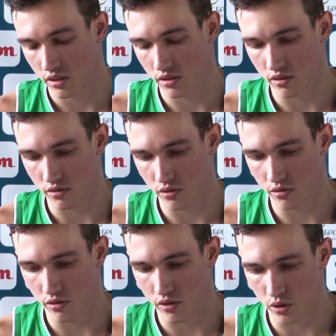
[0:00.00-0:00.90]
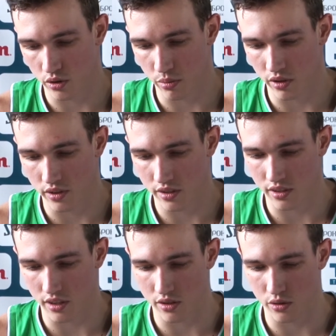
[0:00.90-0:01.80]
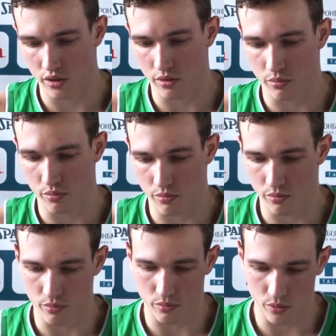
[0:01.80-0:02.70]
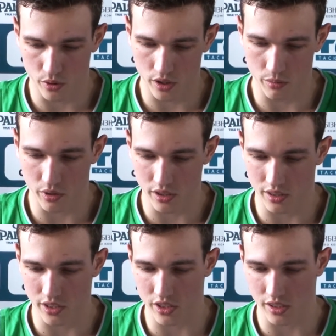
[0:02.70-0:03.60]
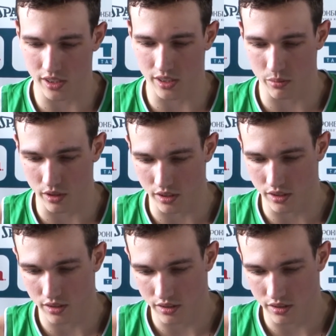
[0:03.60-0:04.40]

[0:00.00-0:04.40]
Ну, во второй половине стали зоны более-менее начали хотя бы